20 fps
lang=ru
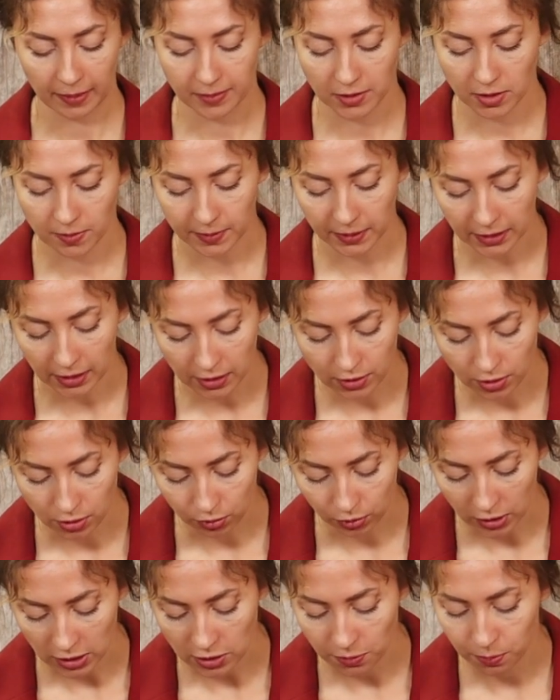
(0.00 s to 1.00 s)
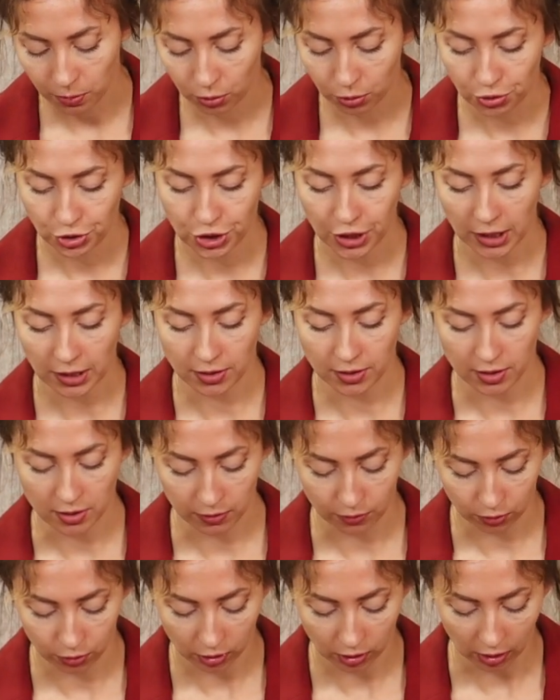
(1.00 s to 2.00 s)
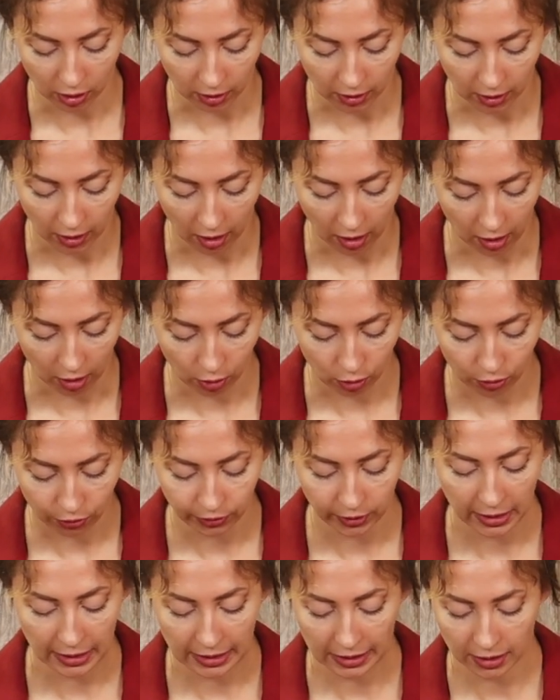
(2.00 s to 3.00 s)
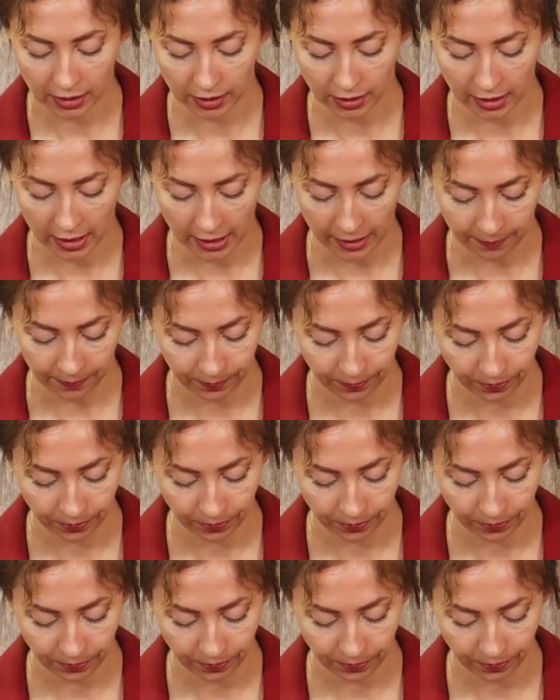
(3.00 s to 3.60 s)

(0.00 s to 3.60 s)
Смотрите, у нас получается вот такая ровная линия.